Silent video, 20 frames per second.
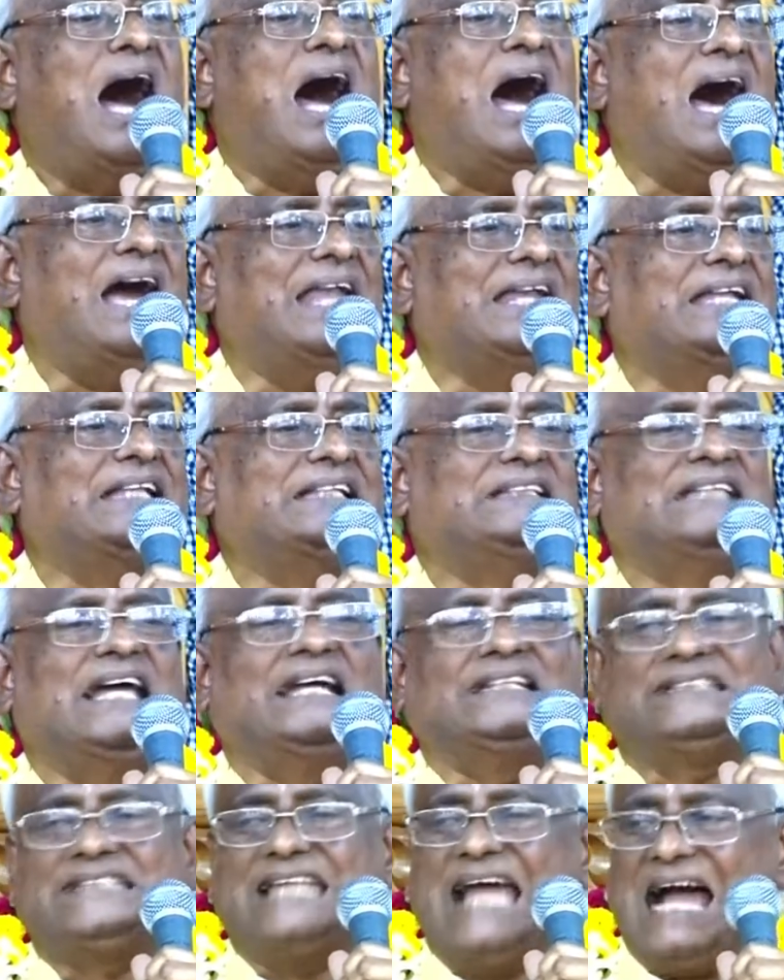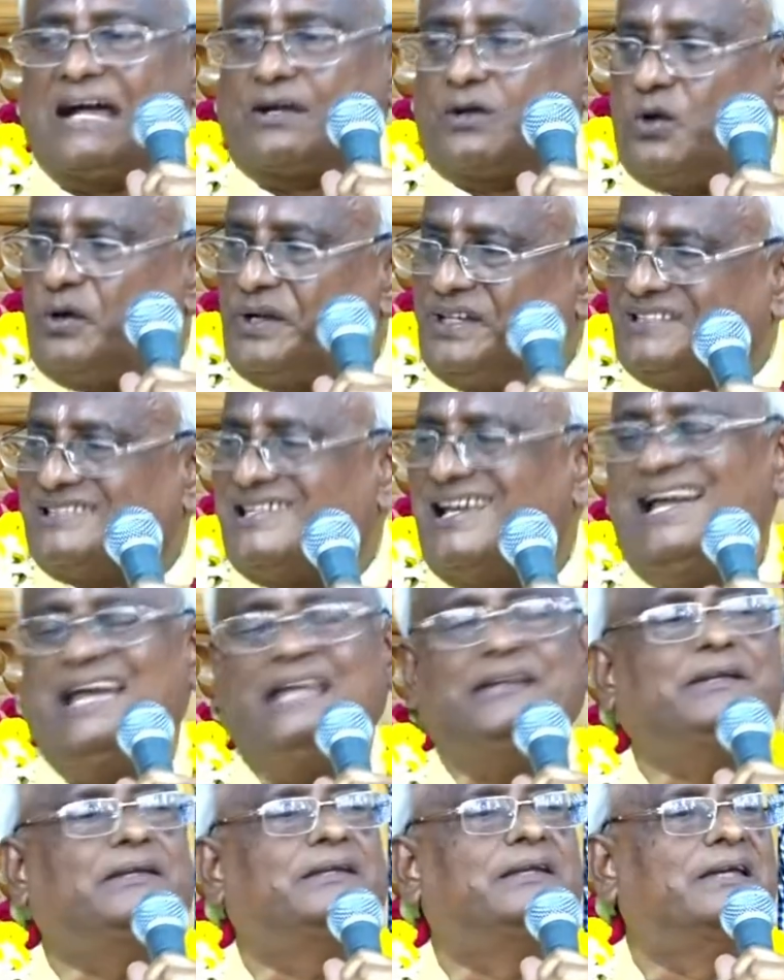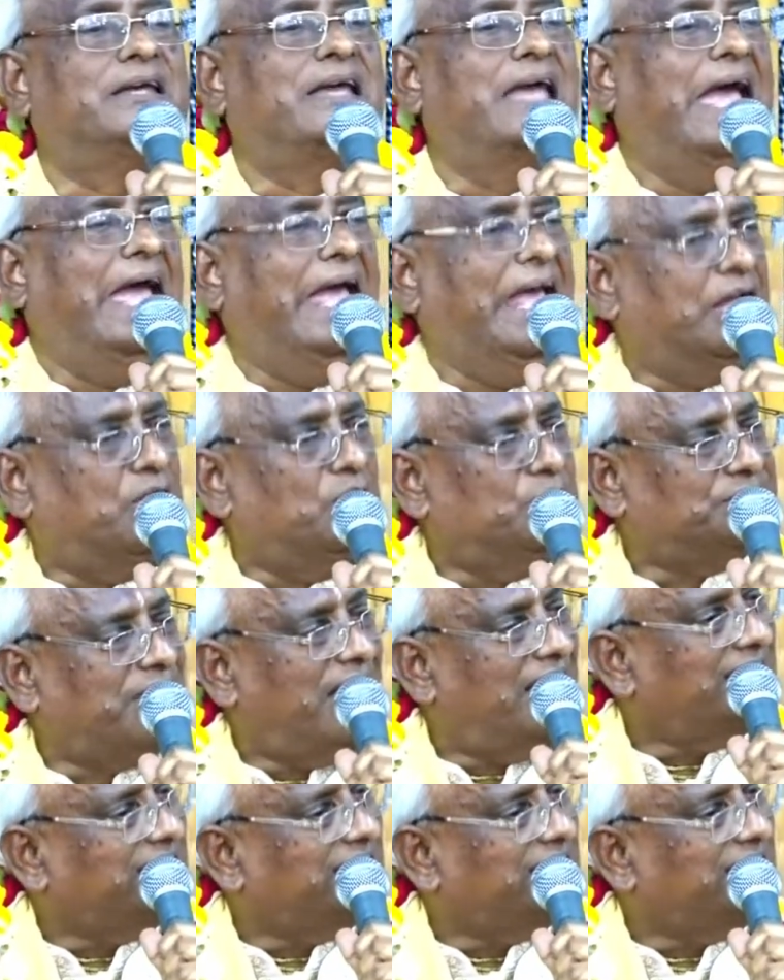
আহার নিদ্রা ত্যাগ করেছেন এই কথা